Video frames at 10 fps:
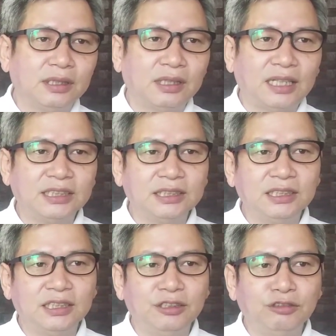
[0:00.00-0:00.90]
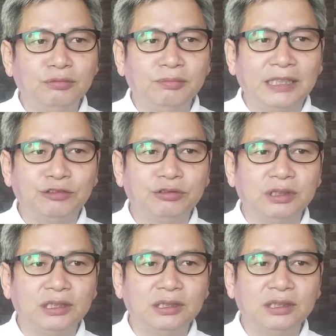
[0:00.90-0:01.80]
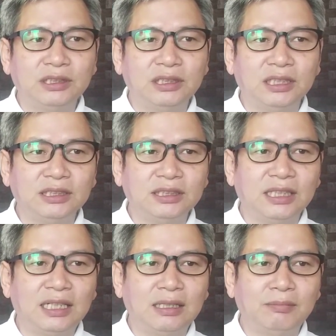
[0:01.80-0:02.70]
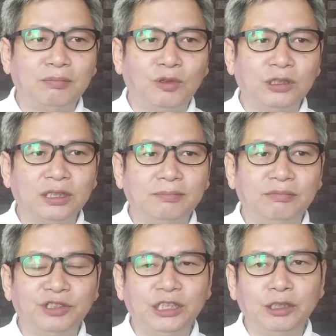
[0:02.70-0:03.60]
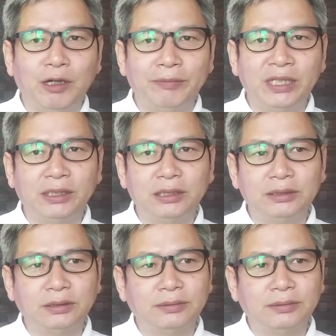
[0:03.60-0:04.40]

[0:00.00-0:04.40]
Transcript: 다정히 눈 맞추는 청자 목련무늬 화병